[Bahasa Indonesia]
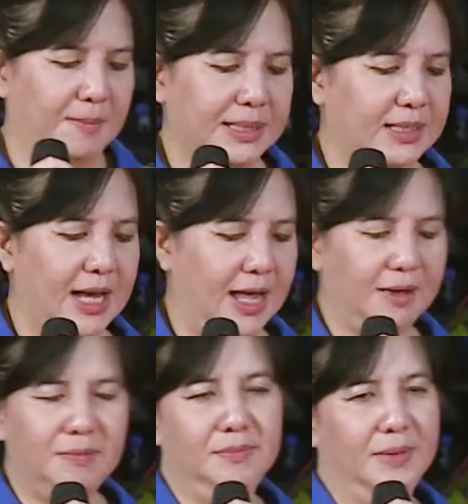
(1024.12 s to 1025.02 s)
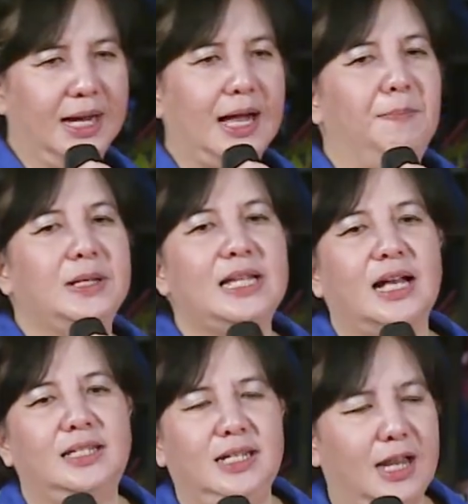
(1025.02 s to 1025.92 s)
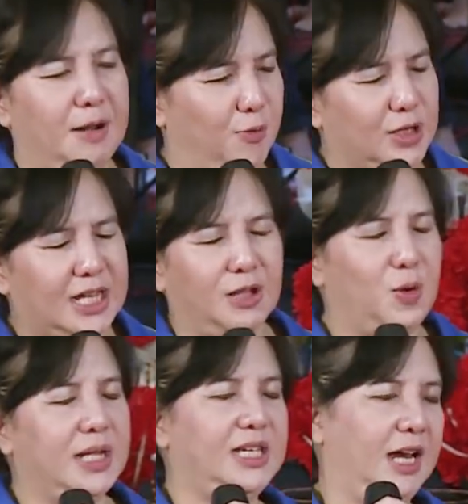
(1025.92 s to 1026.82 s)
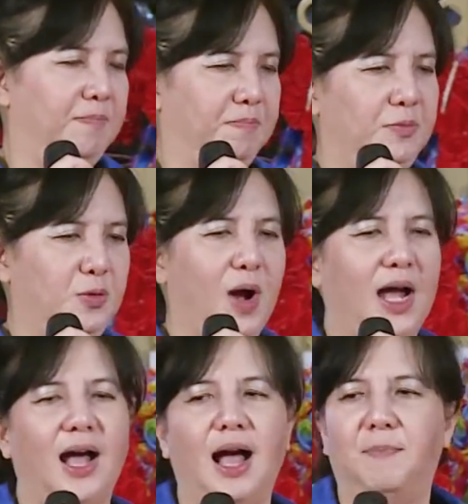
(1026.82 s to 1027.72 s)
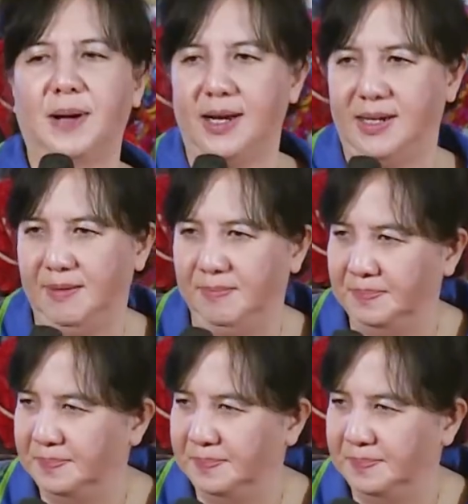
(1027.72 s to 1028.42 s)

ke tempat saya. Mereka bersaksi dan buat saya itu ajaib. Dua kakak beradik.